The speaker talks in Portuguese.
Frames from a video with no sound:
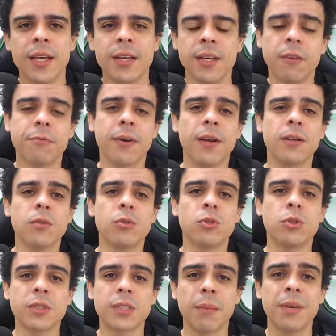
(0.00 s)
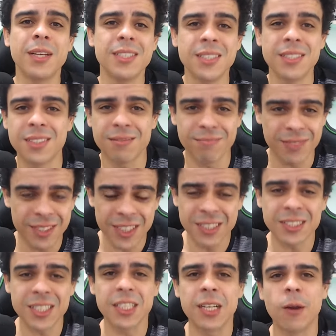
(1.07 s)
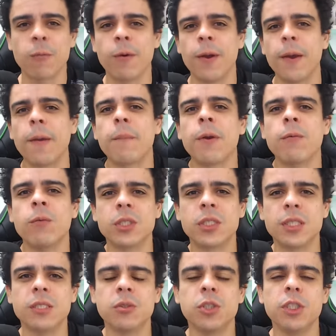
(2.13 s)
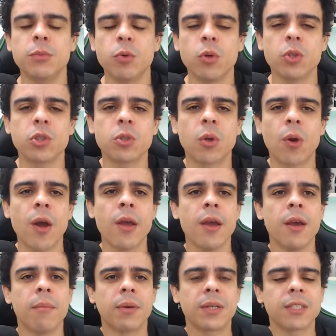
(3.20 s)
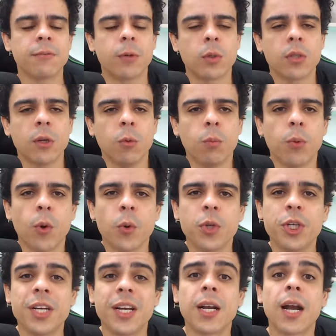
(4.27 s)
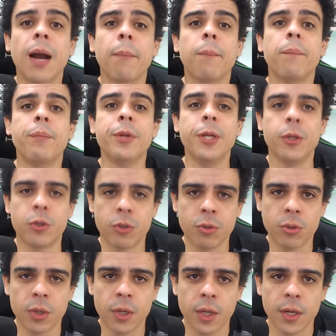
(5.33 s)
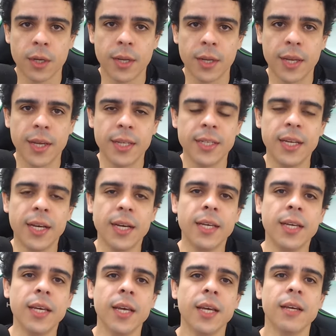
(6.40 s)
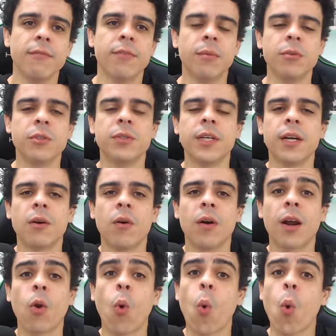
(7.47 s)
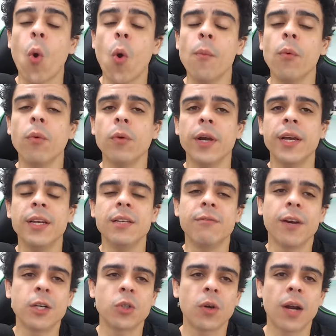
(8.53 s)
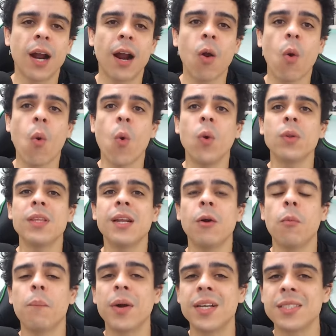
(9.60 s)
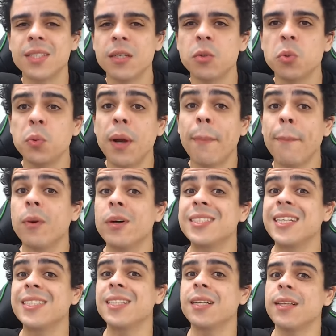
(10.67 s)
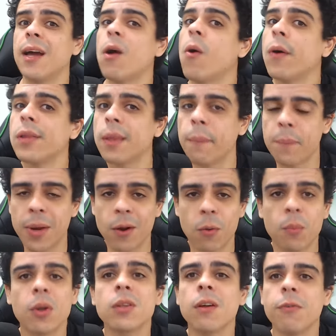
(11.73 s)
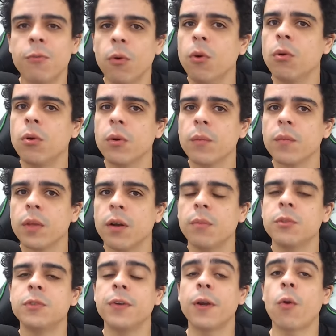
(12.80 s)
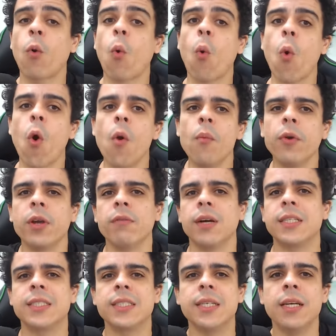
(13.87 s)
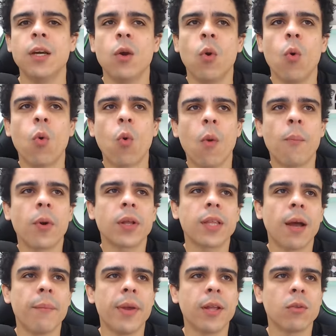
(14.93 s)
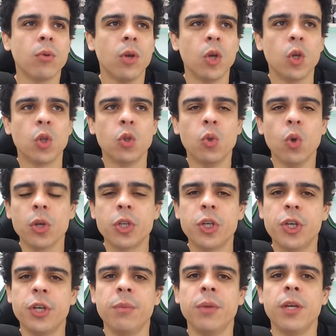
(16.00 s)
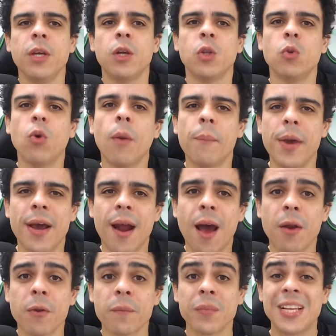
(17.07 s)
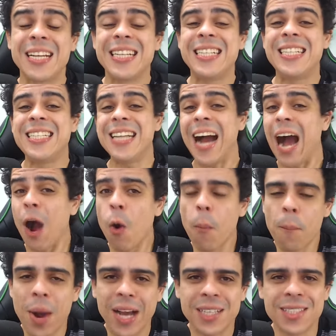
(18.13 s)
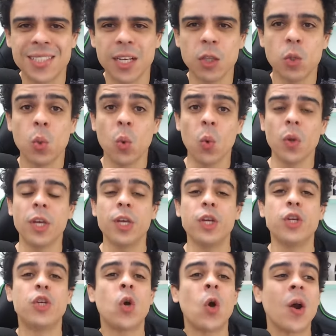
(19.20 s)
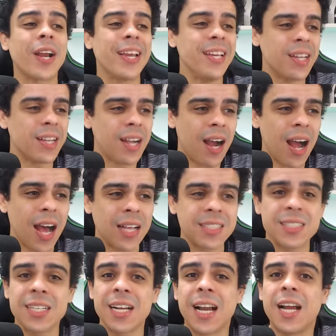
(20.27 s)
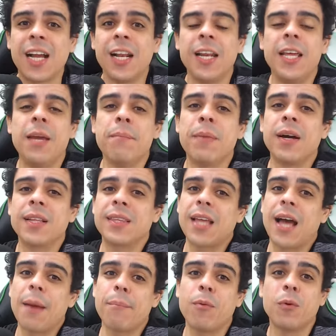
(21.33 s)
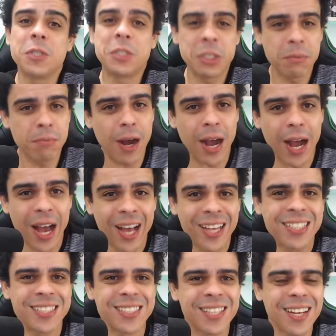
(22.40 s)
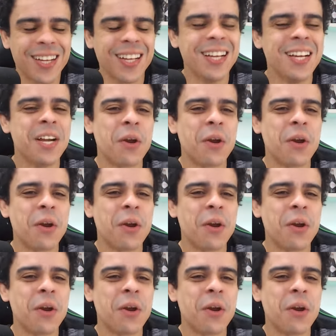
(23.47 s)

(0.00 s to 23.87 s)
E ele falando justamente disso aqui que eu falei aqui para vocês. O time constrói, mas está faltando um pouco de capricho. Né? E aí, vamos ver agora como ele vai jogar contra o Paysandu após essa derrota para o Botafogo. Vamos ver como que vai ser o comportamento do time do Operário. Já o Paysandu, que joga em casa, clima tá bom demais, né?